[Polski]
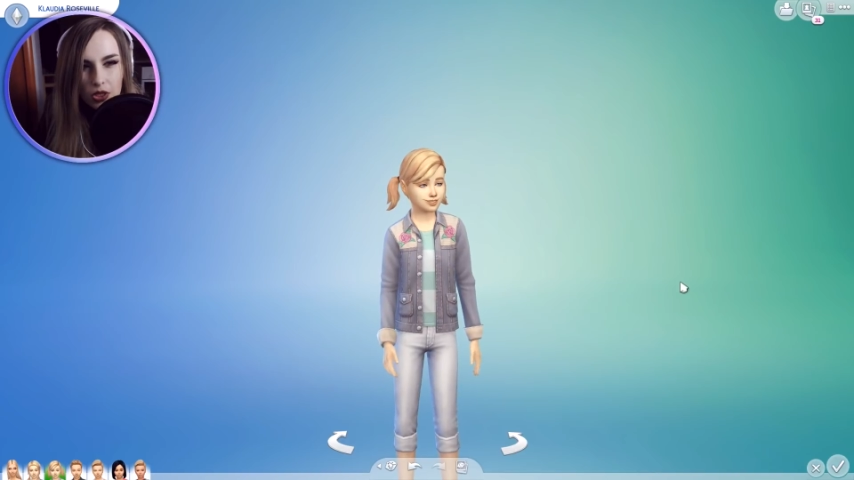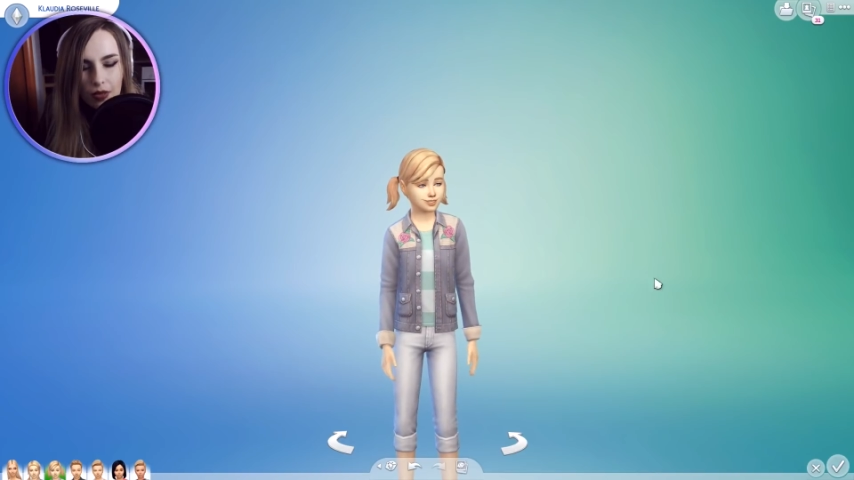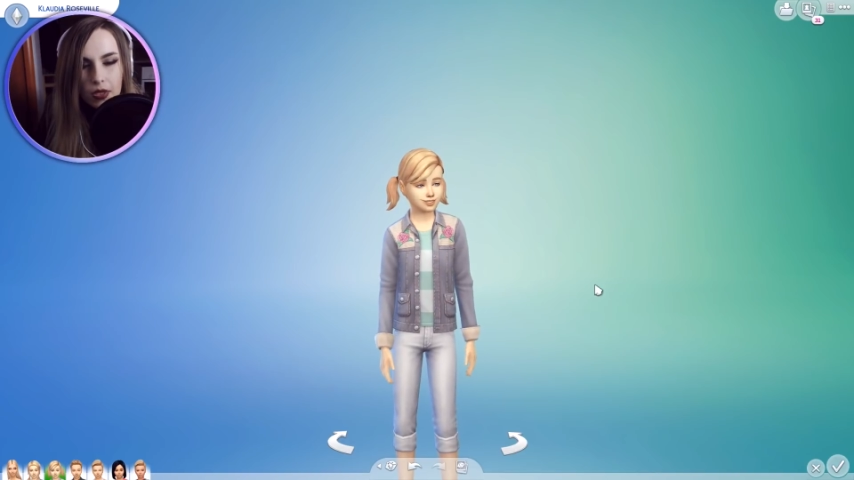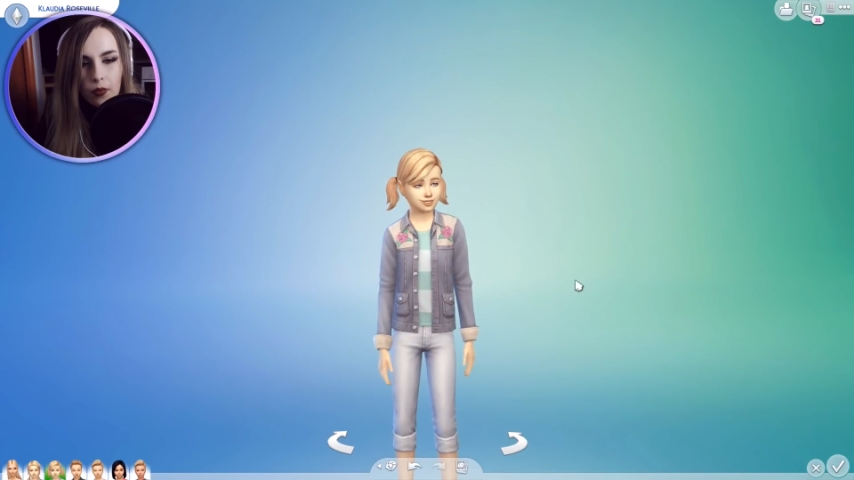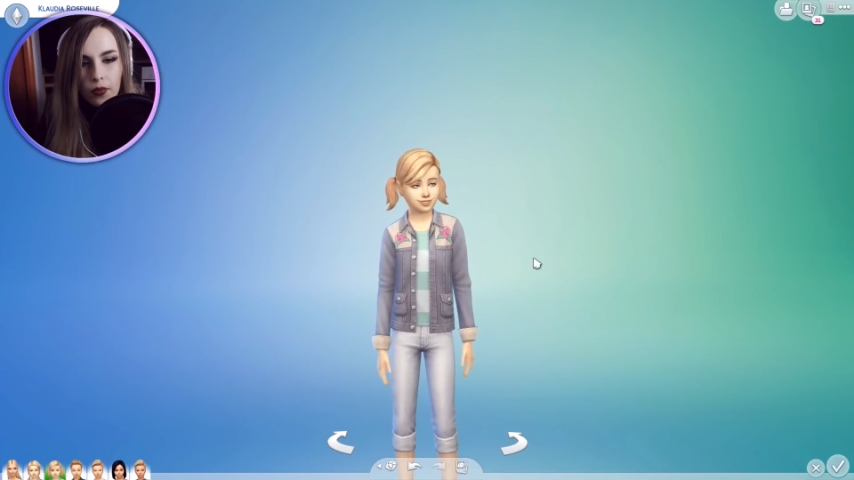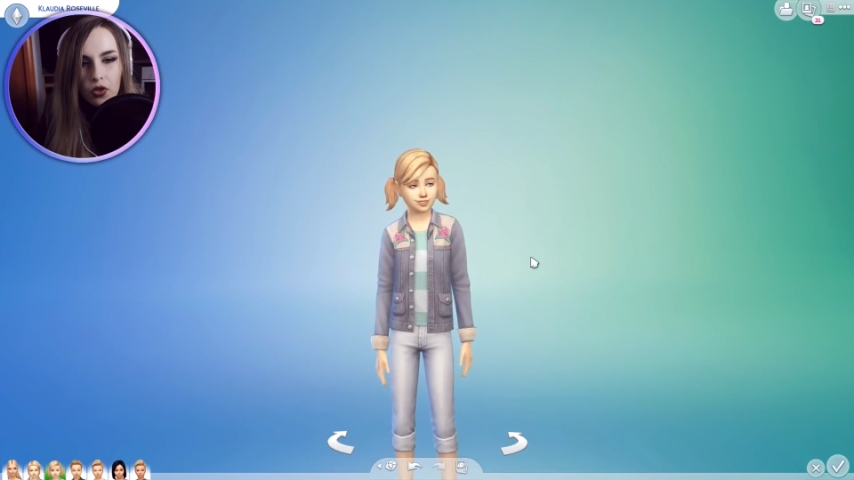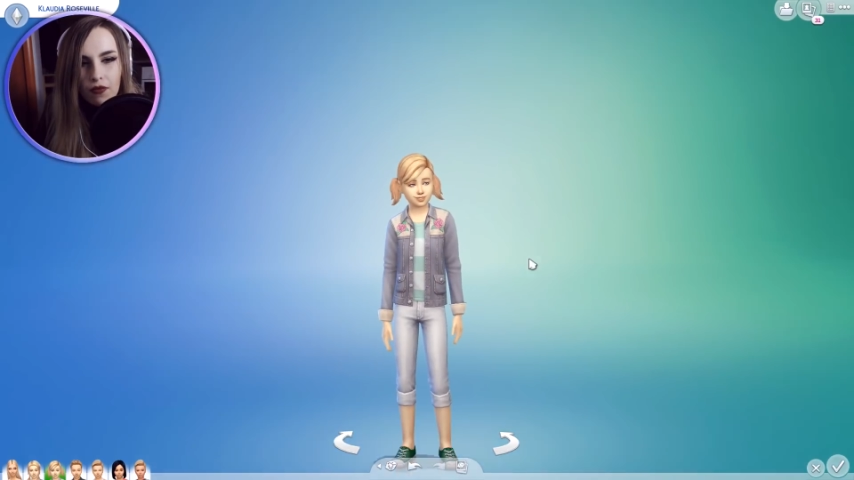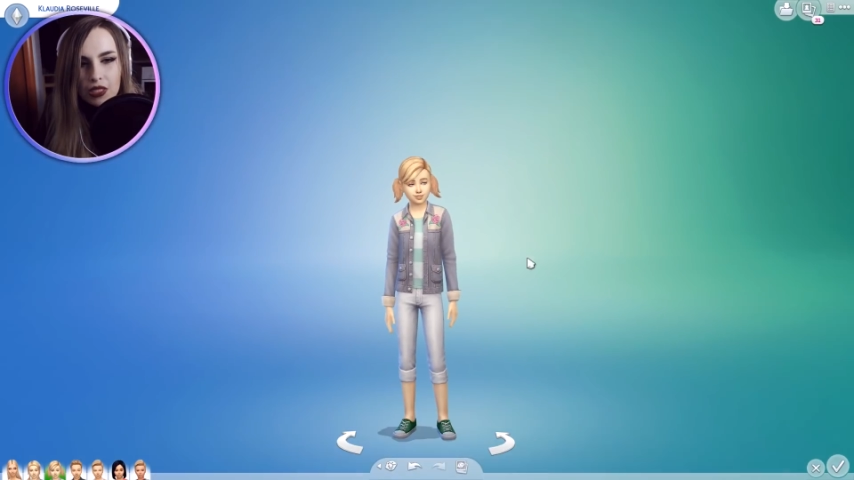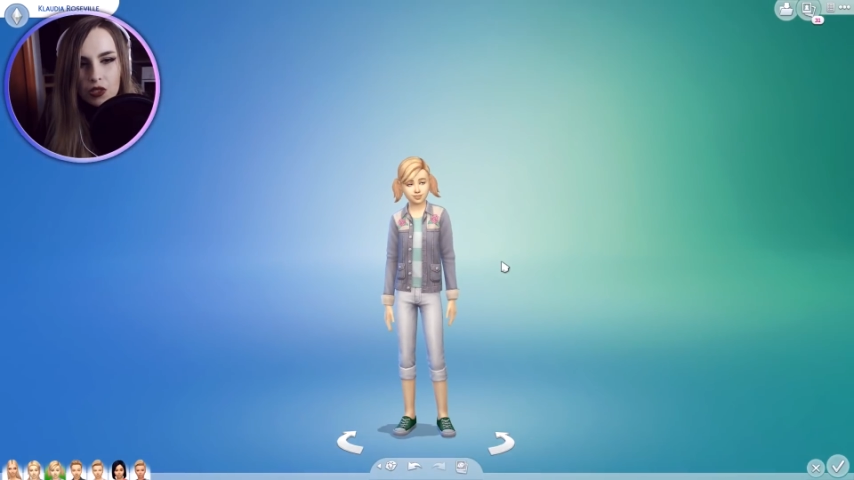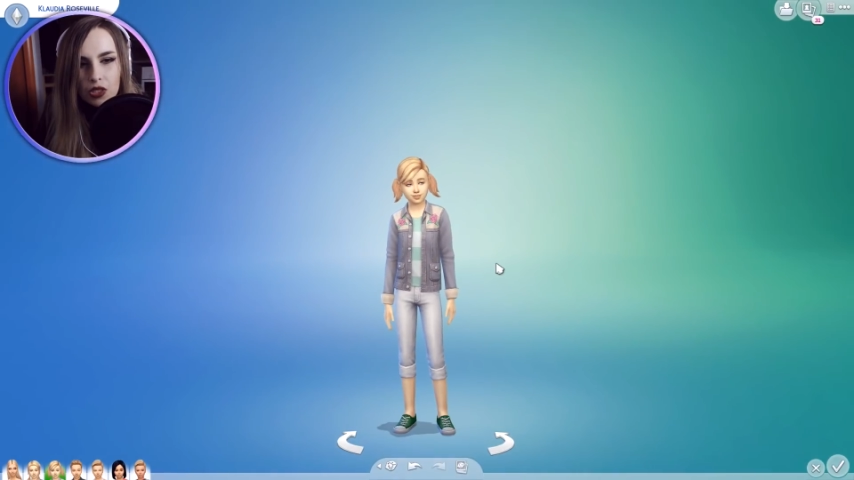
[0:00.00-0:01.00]
żeby gdzieś tam
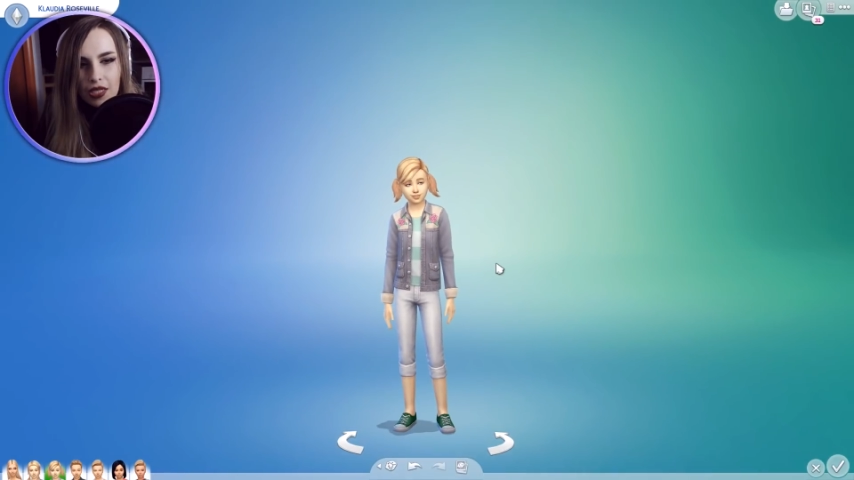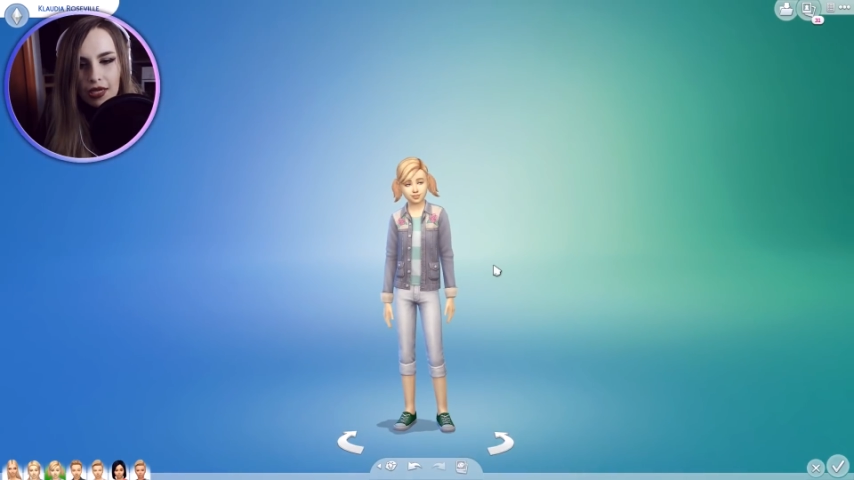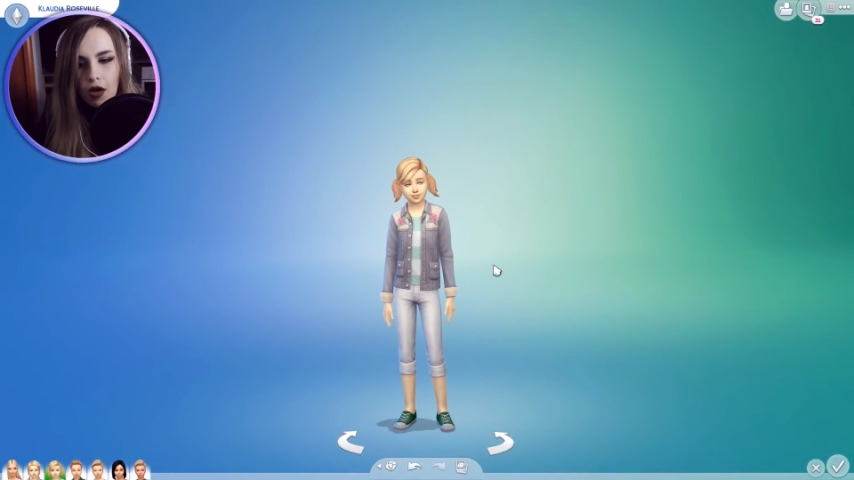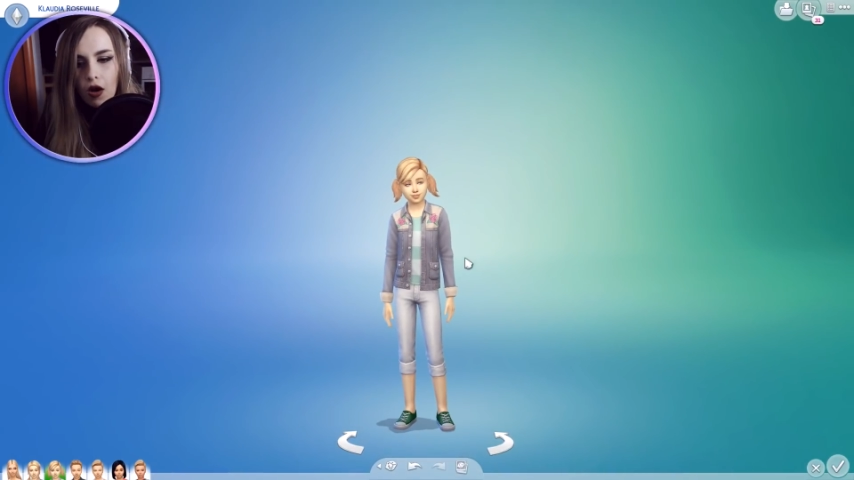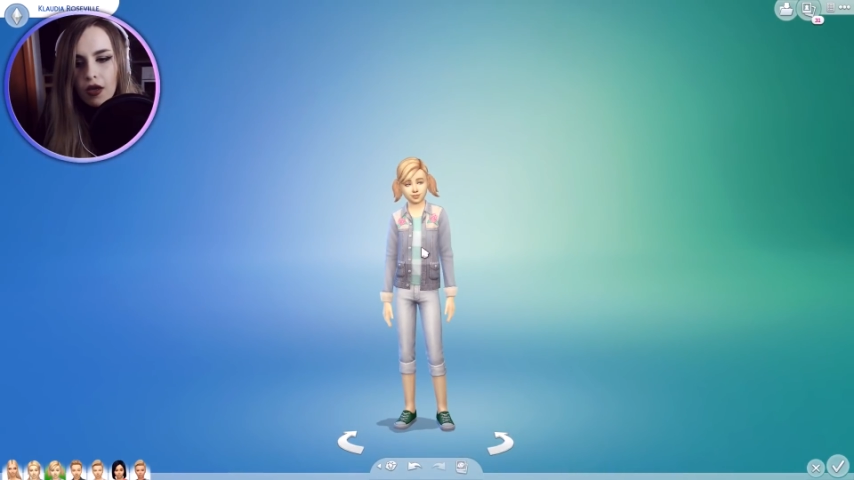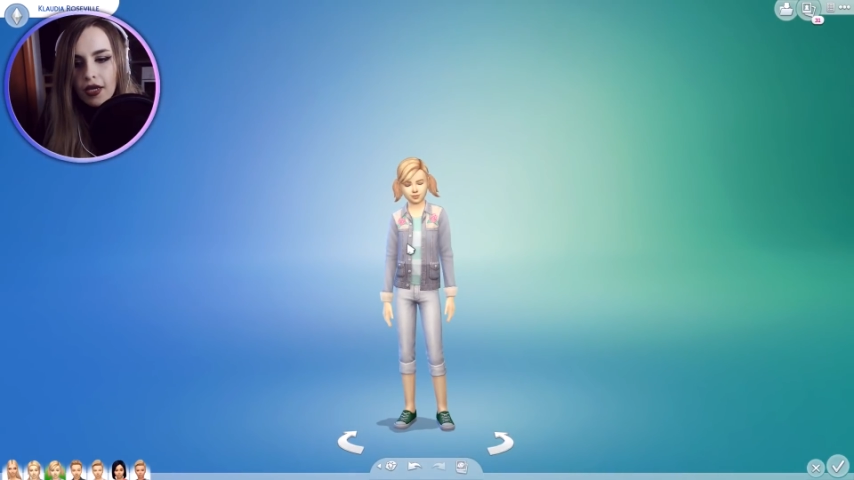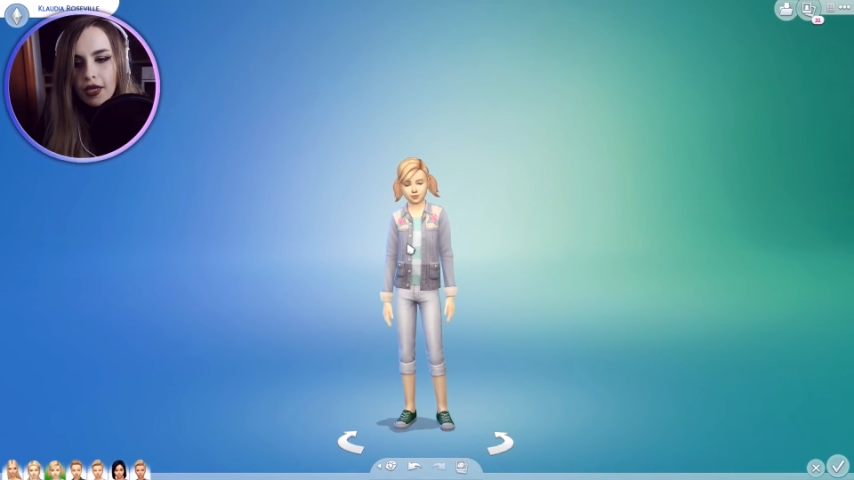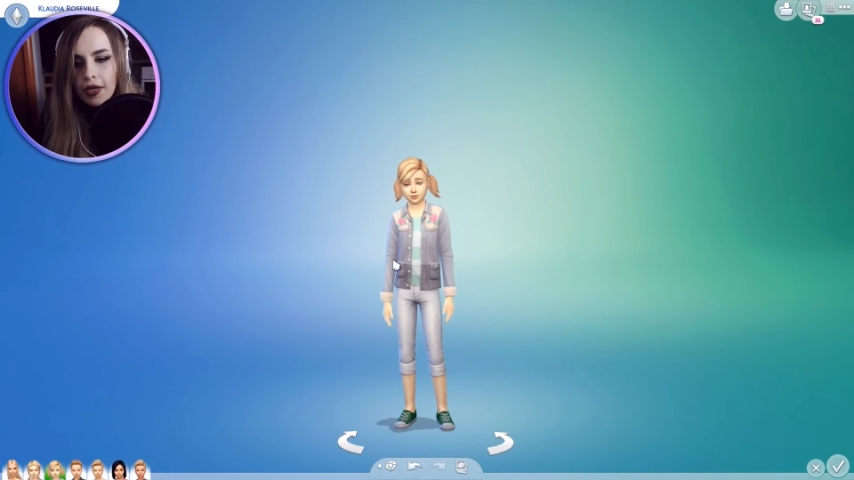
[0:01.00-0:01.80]
skomponować coś takiego.